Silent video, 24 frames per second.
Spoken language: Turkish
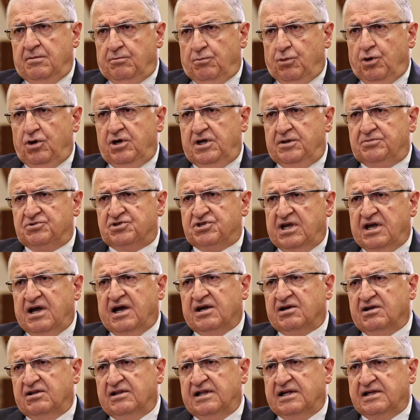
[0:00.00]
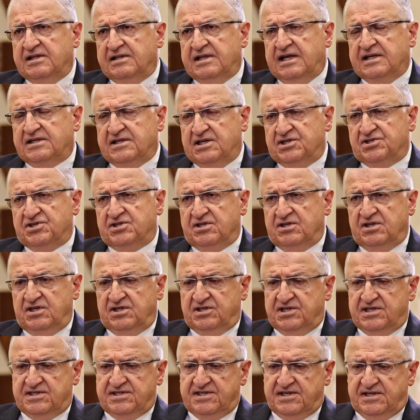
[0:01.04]
böyle bir şeyi akıllarından geçirdiği
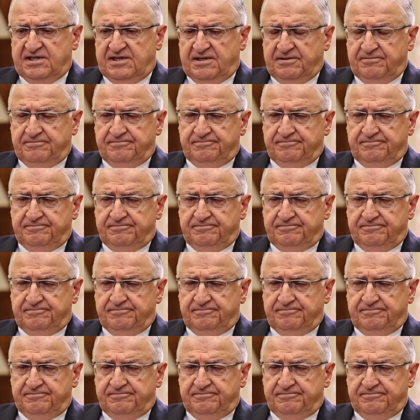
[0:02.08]
kesin.